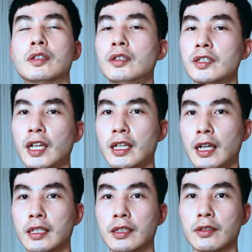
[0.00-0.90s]
큰
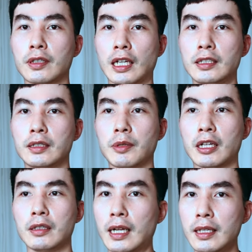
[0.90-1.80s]
차이가 있는 건
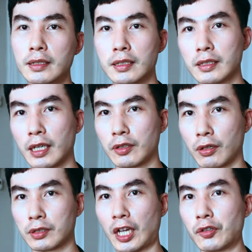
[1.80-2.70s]
아니지만 텔레신께
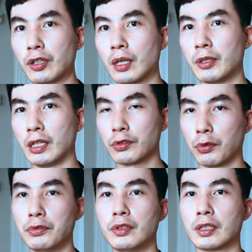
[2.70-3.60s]
더 착용감이
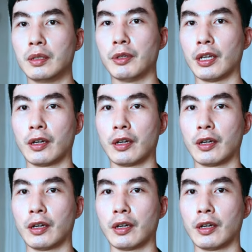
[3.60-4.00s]
좋은 느낌이에요.